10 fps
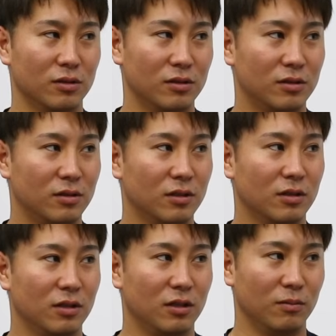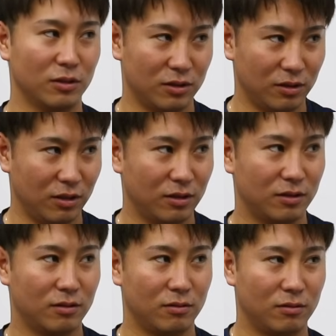慶さん賀来さんいるいましたね
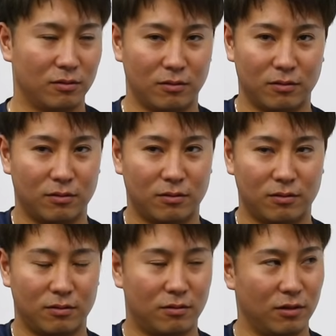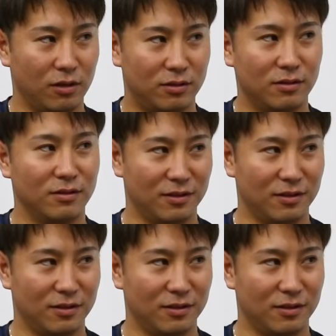これです